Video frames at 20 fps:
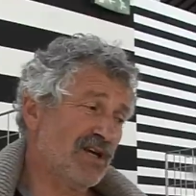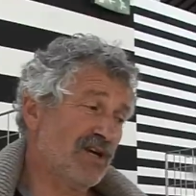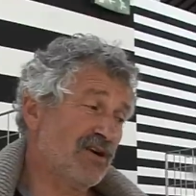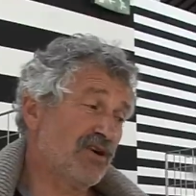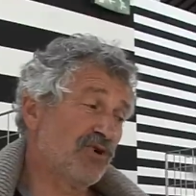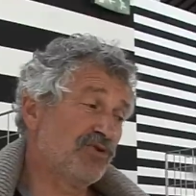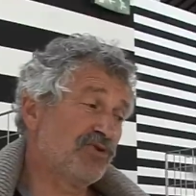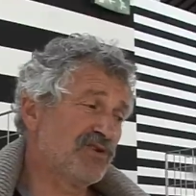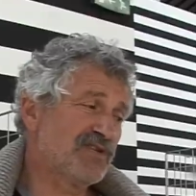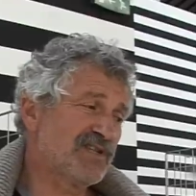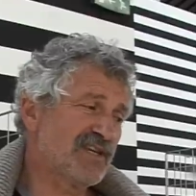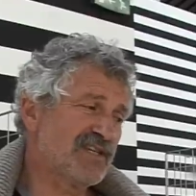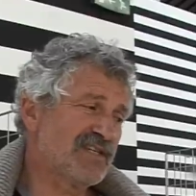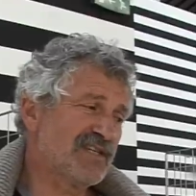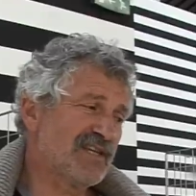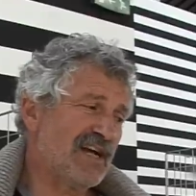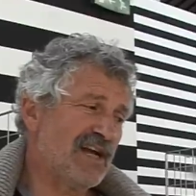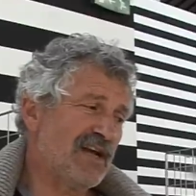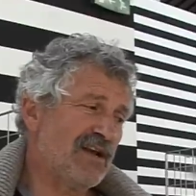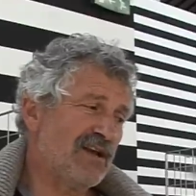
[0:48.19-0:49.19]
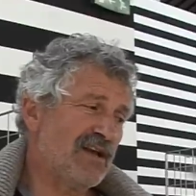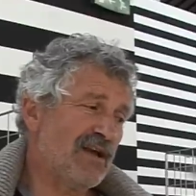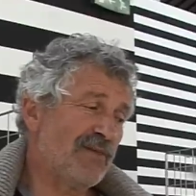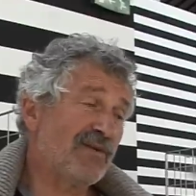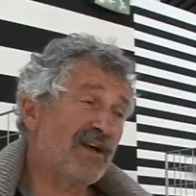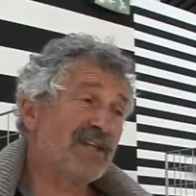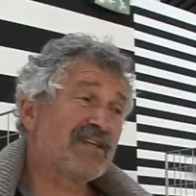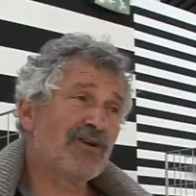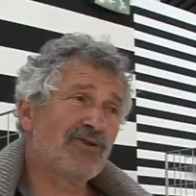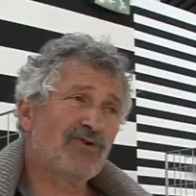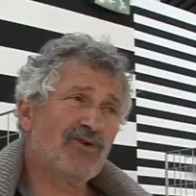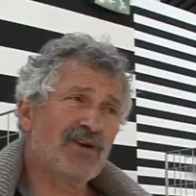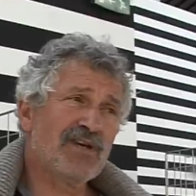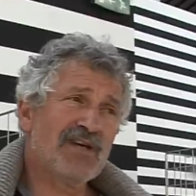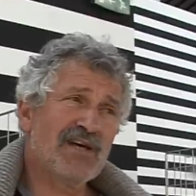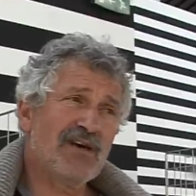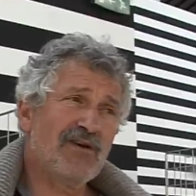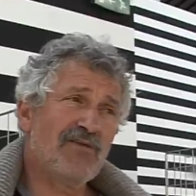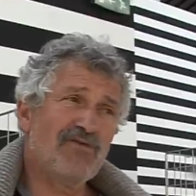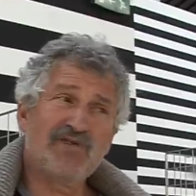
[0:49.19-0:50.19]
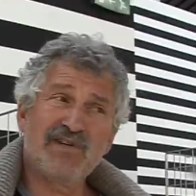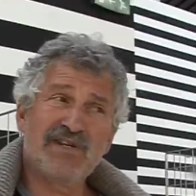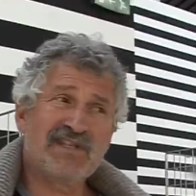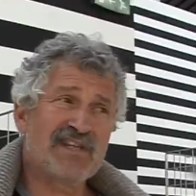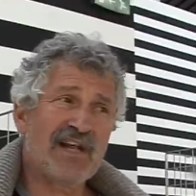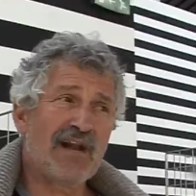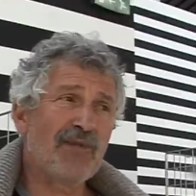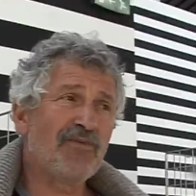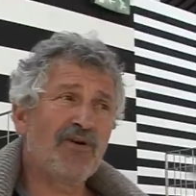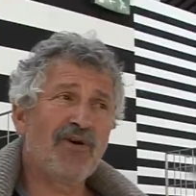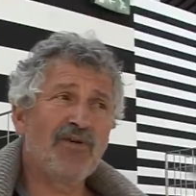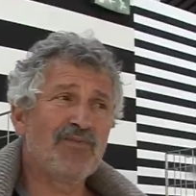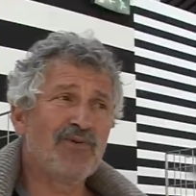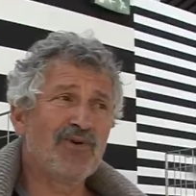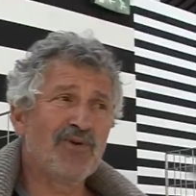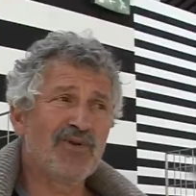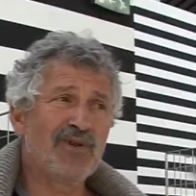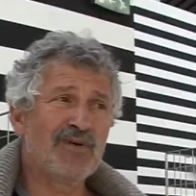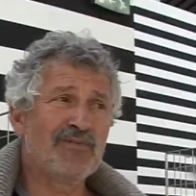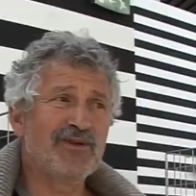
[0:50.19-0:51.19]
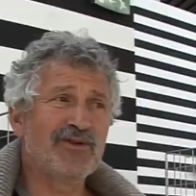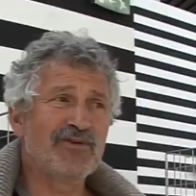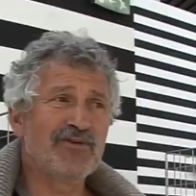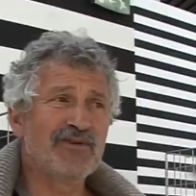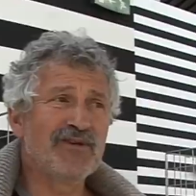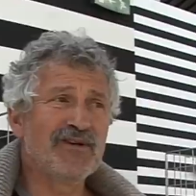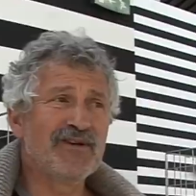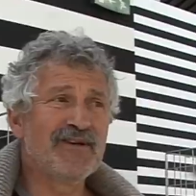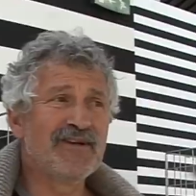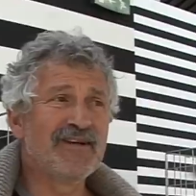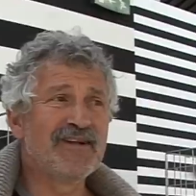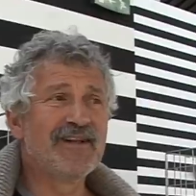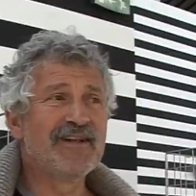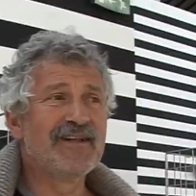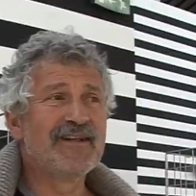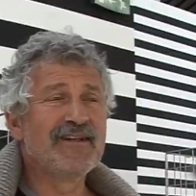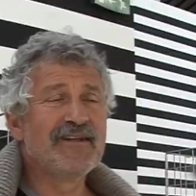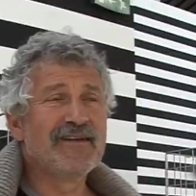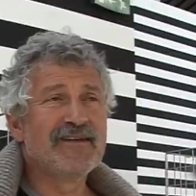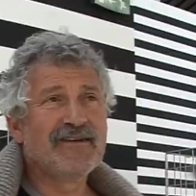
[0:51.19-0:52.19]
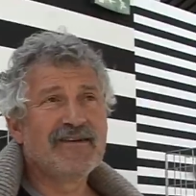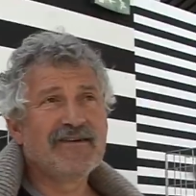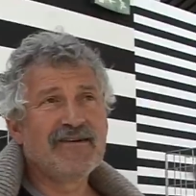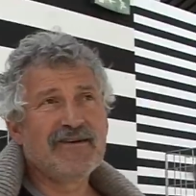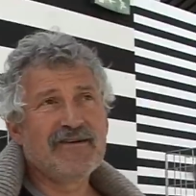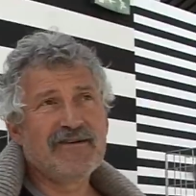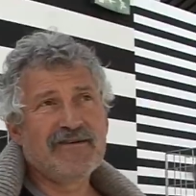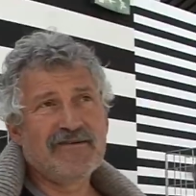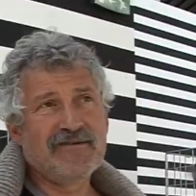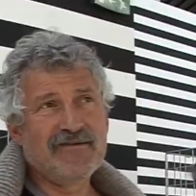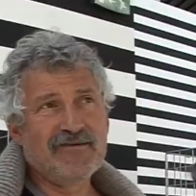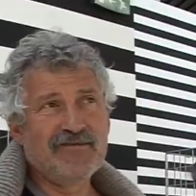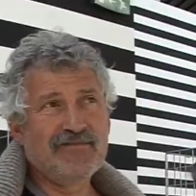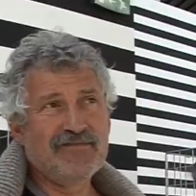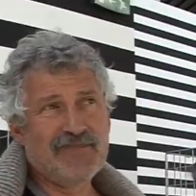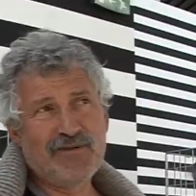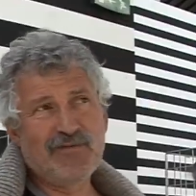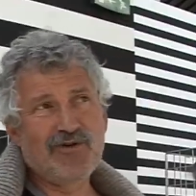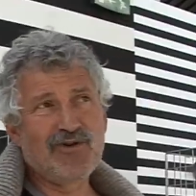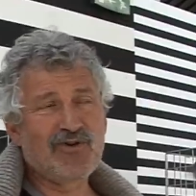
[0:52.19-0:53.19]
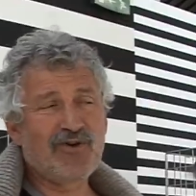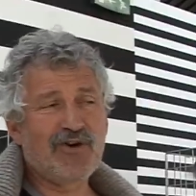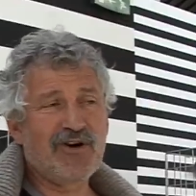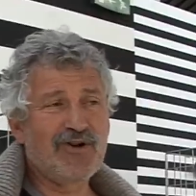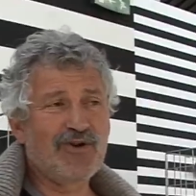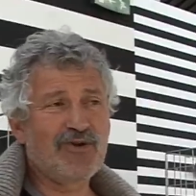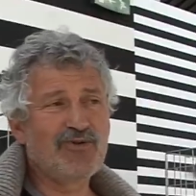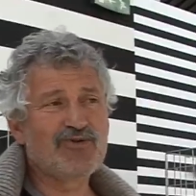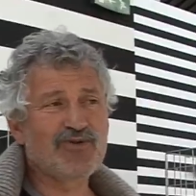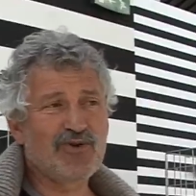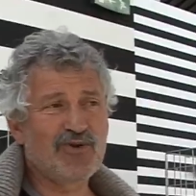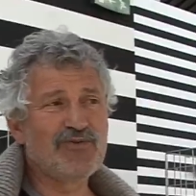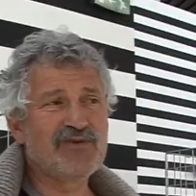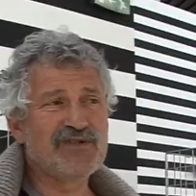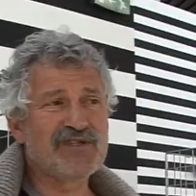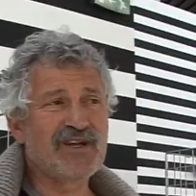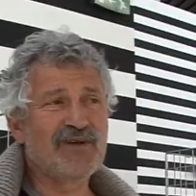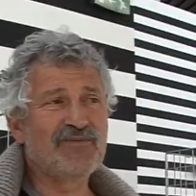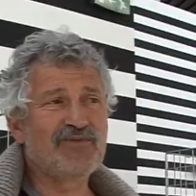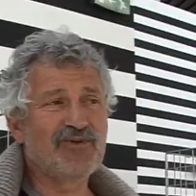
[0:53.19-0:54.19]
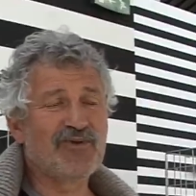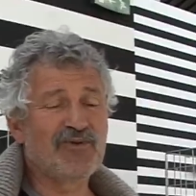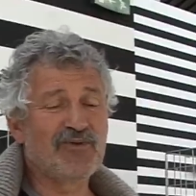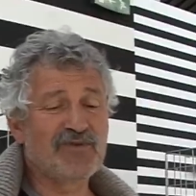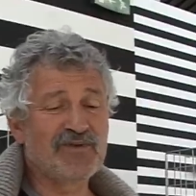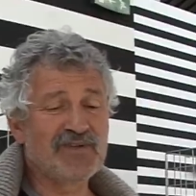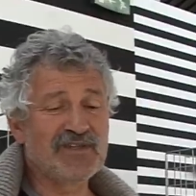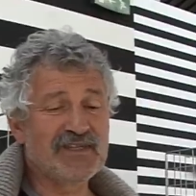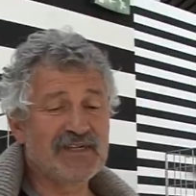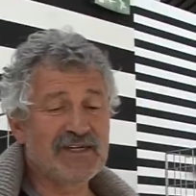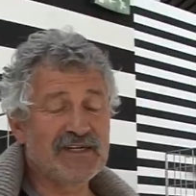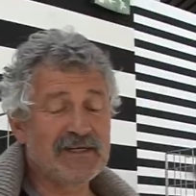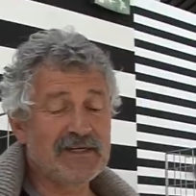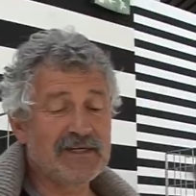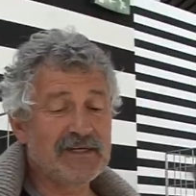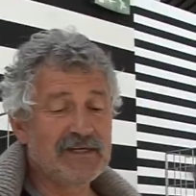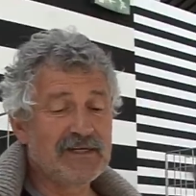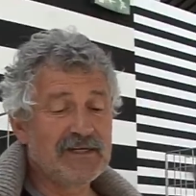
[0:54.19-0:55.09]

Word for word: Et quand on s'installe à partir de rien, on ne vous installe pas en bio d'habitude. Euh, même encore à l'heure d'aujourd'hui, c'est un peu compliqué.